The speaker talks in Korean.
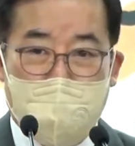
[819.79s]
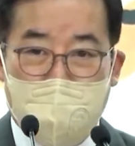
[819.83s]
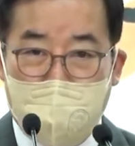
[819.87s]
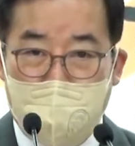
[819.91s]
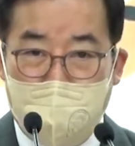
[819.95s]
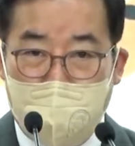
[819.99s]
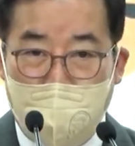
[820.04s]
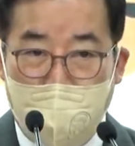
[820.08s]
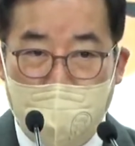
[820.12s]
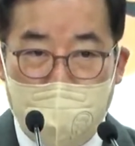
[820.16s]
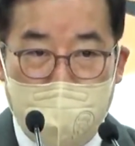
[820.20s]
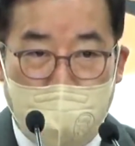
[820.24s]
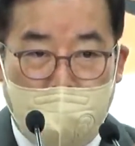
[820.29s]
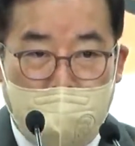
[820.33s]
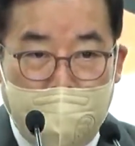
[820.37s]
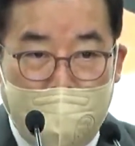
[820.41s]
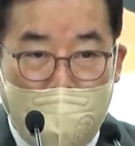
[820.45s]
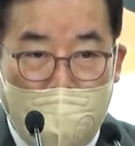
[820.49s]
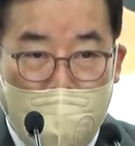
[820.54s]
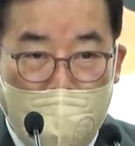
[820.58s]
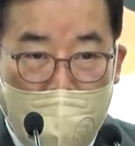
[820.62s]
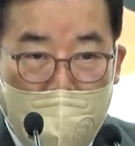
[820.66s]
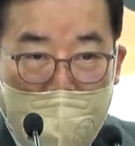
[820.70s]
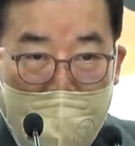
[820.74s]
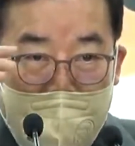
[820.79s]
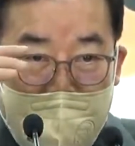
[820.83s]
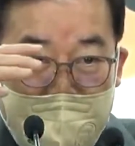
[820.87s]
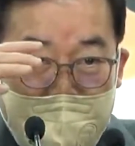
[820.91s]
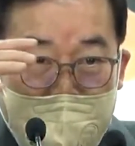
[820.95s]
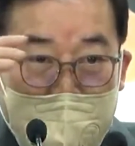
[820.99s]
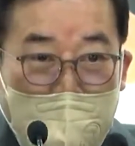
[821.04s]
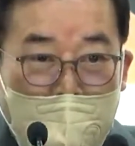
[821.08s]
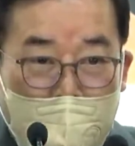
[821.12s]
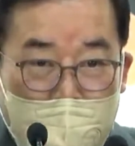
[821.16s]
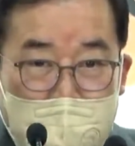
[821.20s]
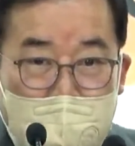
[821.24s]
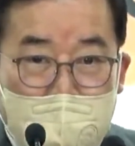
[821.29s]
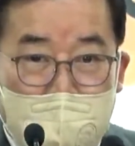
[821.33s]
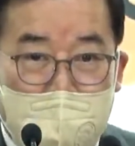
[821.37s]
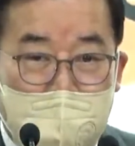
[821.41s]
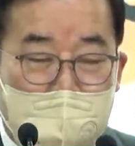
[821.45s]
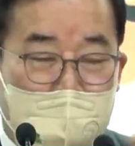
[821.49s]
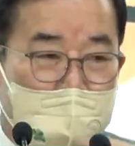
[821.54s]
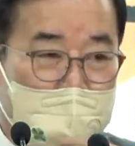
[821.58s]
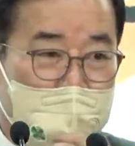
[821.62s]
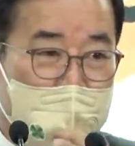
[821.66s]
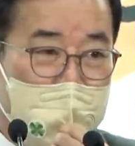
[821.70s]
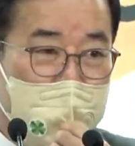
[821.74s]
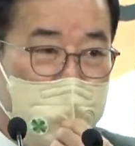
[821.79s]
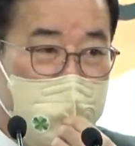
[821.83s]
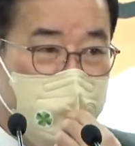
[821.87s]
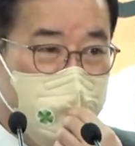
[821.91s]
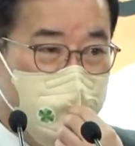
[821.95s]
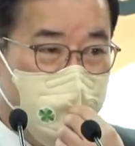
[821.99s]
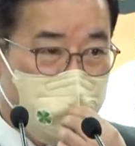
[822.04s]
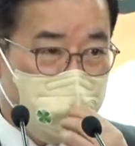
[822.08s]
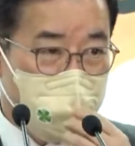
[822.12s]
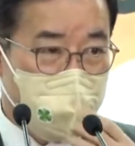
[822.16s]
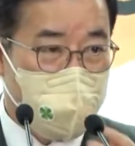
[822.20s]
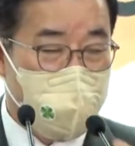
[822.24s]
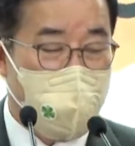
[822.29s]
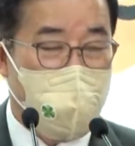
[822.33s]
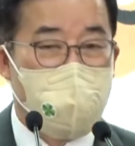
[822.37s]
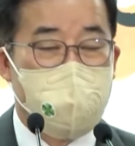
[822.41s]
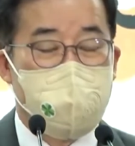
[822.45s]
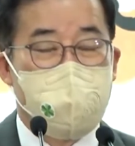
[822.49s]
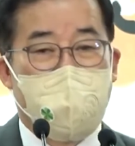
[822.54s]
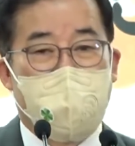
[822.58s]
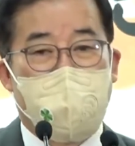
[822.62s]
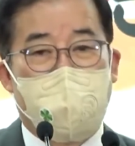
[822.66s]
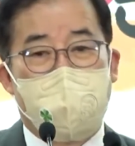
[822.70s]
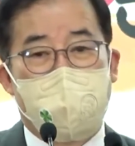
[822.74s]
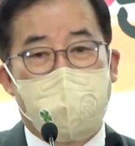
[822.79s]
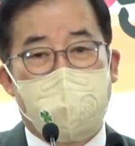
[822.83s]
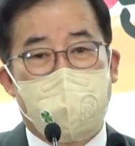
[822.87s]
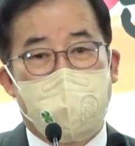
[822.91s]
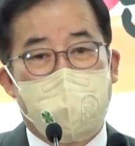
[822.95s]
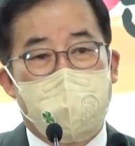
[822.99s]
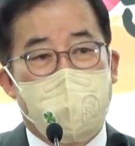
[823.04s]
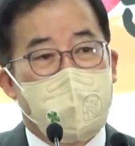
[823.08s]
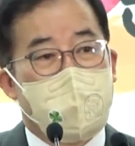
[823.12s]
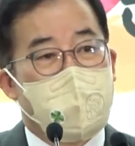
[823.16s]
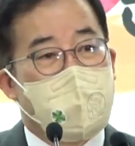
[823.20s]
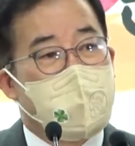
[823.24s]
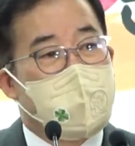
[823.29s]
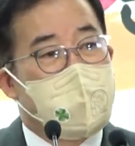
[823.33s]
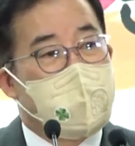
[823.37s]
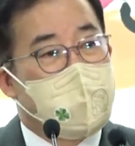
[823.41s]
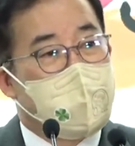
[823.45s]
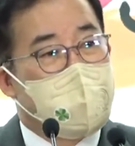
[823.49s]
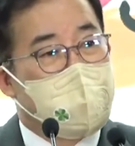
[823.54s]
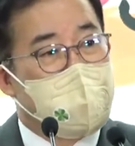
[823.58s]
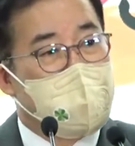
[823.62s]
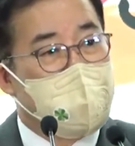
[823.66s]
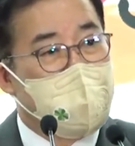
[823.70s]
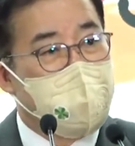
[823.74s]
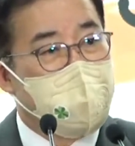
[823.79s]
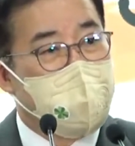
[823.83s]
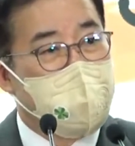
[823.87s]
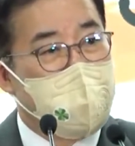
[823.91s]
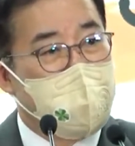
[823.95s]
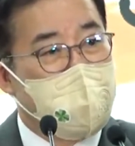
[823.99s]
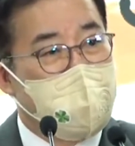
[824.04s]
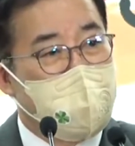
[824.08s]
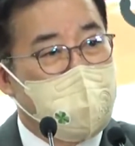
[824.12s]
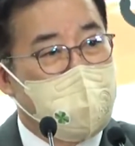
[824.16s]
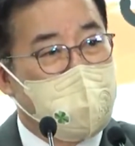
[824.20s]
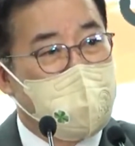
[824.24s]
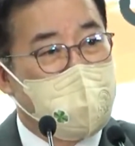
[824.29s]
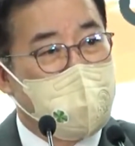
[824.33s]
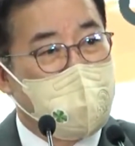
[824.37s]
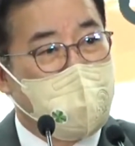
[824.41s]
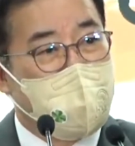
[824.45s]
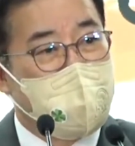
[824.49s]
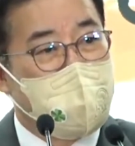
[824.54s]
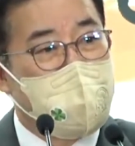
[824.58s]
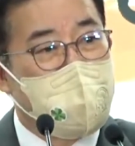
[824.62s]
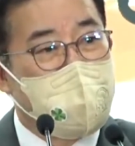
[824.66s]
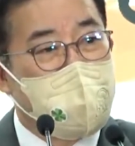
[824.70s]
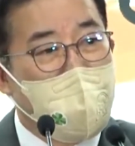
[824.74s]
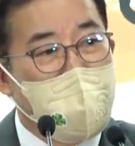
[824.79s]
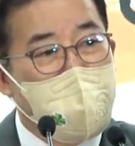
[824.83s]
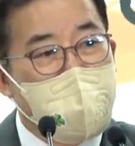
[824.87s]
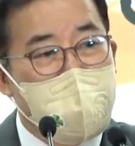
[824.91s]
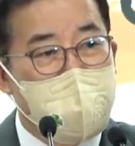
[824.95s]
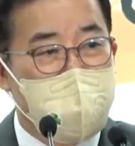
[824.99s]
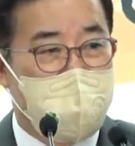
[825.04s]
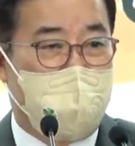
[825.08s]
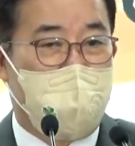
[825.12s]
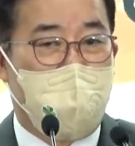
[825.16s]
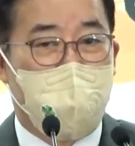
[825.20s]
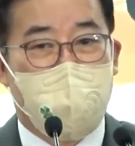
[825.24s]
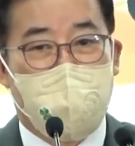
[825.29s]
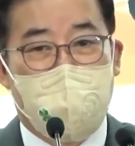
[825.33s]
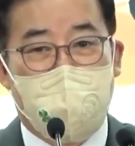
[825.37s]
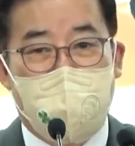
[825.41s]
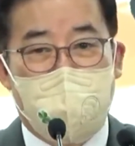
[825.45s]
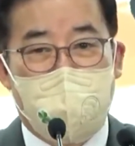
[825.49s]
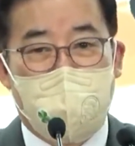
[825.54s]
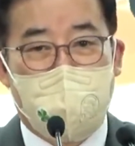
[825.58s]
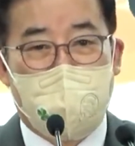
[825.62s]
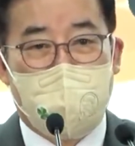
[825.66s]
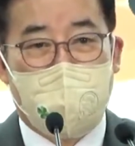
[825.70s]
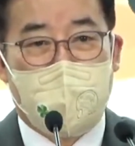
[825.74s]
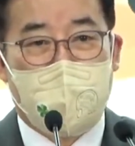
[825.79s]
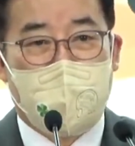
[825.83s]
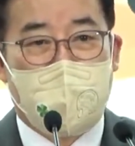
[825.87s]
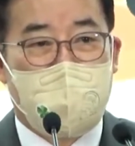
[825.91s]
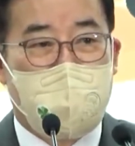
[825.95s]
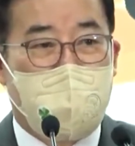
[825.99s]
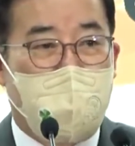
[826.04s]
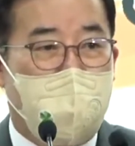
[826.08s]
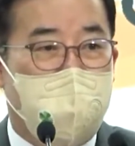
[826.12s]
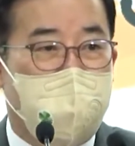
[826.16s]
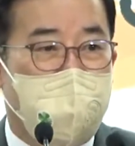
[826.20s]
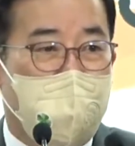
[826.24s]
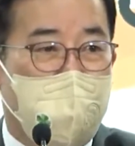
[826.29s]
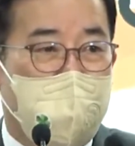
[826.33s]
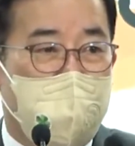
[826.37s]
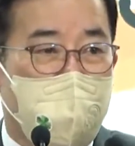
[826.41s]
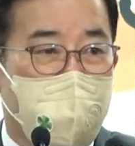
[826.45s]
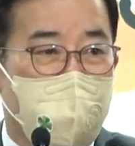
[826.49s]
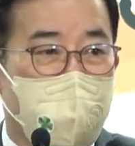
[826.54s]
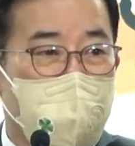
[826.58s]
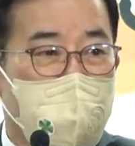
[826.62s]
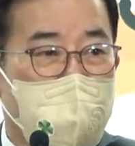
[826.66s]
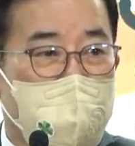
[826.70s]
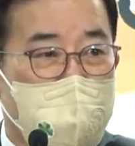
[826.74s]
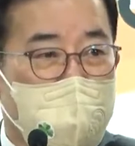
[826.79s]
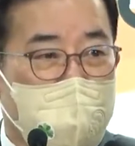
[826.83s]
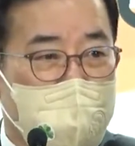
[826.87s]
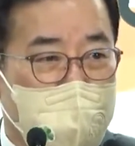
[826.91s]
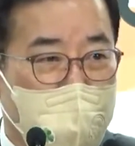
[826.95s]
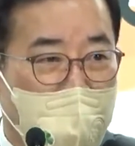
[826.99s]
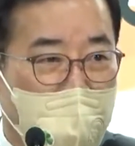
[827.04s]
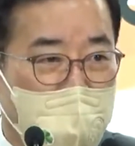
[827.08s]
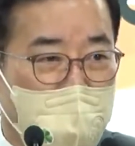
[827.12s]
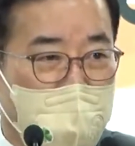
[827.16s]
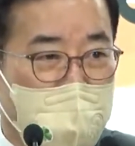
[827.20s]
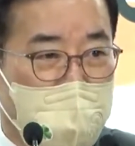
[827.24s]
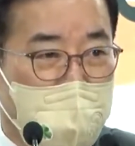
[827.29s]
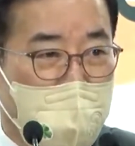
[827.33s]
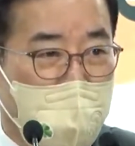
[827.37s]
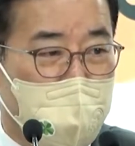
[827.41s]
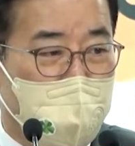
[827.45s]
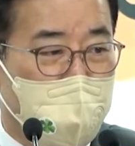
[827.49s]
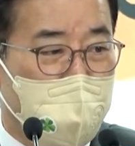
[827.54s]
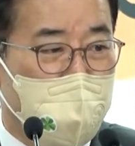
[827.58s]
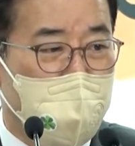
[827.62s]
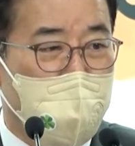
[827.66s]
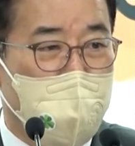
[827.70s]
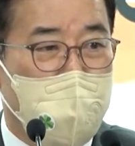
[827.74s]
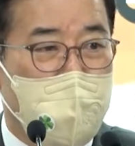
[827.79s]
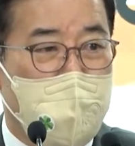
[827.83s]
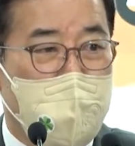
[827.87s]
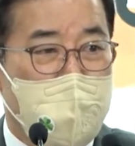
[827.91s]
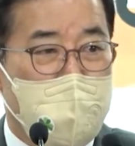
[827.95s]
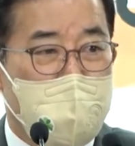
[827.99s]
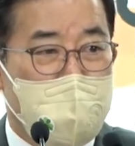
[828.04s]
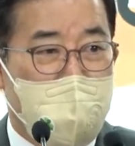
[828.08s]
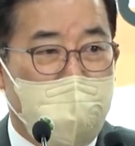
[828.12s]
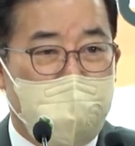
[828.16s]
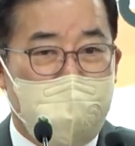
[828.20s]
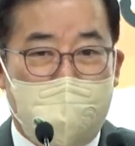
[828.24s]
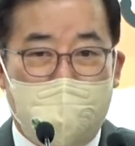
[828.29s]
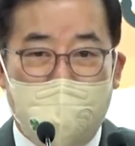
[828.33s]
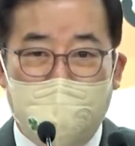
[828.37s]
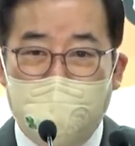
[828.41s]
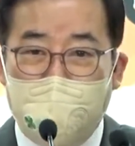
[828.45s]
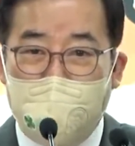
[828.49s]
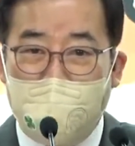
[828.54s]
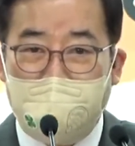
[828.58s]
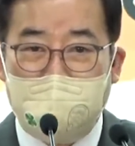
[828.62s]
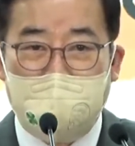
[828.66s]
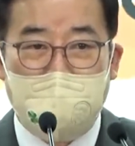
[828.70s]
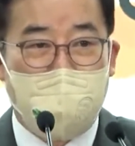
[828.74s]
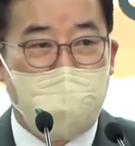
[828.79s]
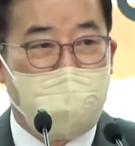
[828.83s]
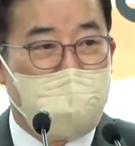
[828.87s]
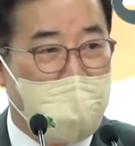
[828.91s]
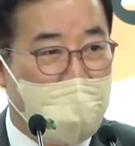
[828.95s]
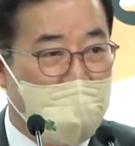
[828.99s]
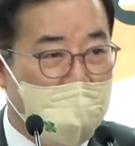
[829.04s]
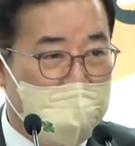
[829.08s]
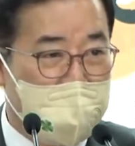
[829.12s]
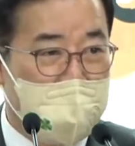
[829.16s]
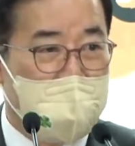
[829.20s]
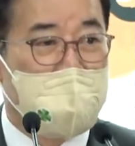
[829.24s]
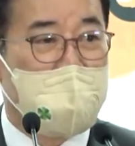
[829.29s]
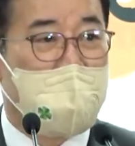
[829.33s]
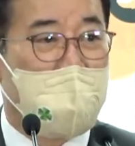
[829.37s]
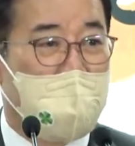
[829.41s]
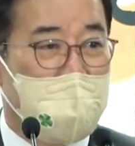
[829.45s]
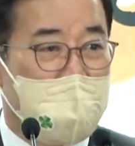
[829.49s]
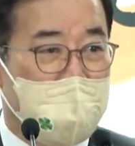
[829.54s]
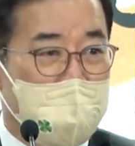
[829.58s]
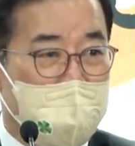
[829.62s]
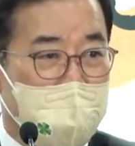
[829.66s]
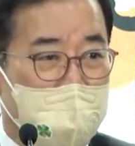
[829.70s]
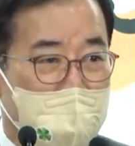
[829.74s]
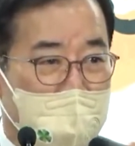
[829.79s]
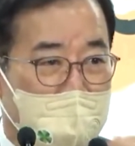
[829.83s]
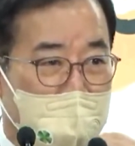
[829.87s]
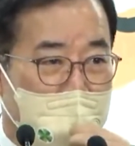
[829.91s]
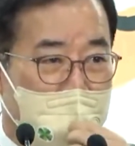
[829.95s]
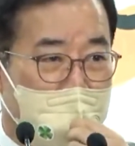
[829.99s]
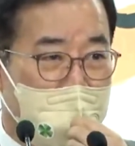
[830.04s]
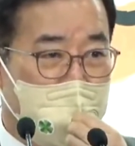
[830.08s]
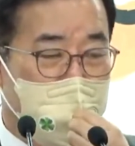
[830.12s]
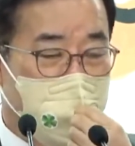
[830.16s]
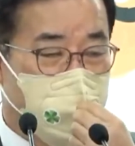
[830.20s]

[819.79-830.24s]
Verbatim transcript: 네이버 안에 들어가 있는 게요. 네이버에는 CP, 그러니까 컨텐츠 제휴, 그 다음에 뉴스 스탠드 제휴, 그다음 검색 제휴 세 가지 형태가 있습니다.